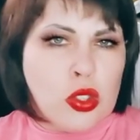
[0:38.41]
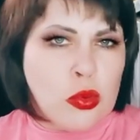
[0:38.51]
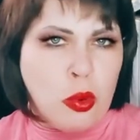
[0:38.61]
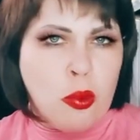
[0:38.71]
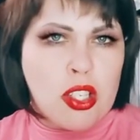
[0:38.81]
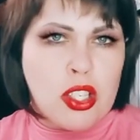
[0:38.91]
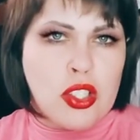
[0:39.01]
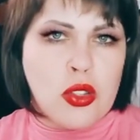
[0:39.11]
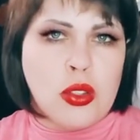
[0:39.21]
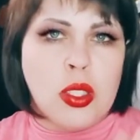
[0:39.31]
Тоже в
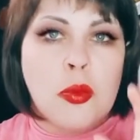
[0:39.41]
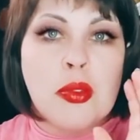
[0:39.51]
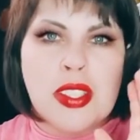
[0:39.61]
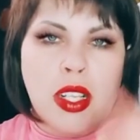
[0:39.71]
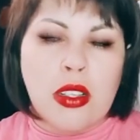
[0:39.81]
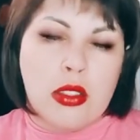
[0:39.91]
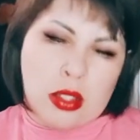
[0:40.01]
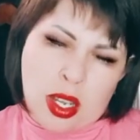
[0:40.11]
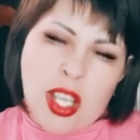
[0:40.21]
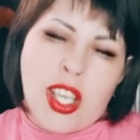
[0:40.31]
бумажке что-то
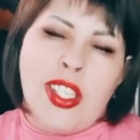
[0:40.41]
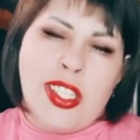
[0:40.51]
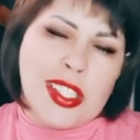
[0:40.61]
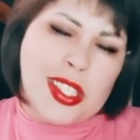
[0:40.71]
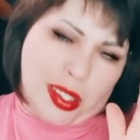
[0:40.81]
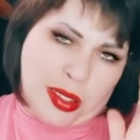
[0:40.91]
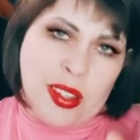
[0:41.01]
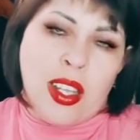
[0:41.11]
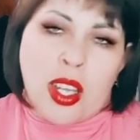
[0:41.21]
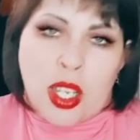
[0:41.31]
написал, говорит,
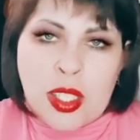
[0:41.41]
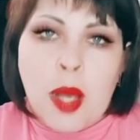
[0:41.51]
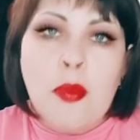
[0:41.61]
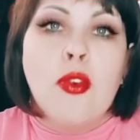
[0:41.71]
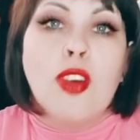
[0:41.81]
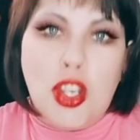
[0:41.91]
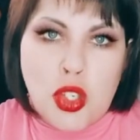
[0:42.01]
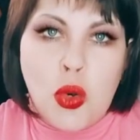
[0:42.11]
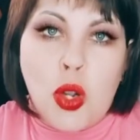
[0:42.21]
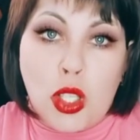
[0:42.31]
идите к
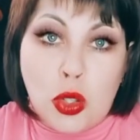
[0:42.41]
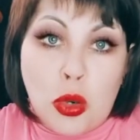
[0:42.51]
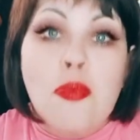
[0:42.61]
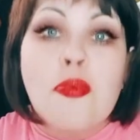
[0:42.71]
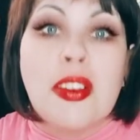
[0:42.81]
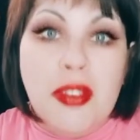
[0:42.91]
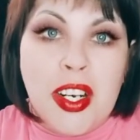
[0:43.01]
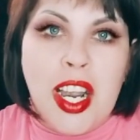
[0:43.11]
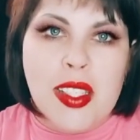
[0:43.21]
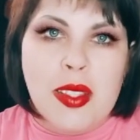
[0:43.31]
тому врачу, у которого
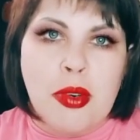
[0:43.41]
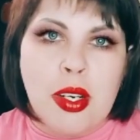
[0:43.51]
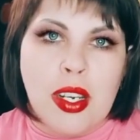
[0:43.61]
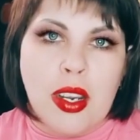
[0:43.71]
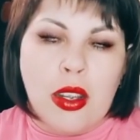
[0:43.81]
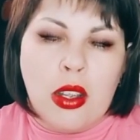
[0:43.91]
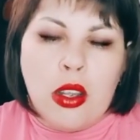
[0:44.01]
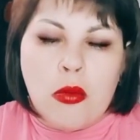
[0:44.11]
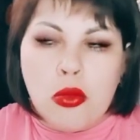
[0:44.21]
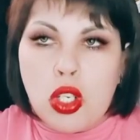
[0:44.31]
первый раз
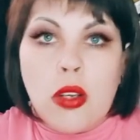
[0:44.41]
были.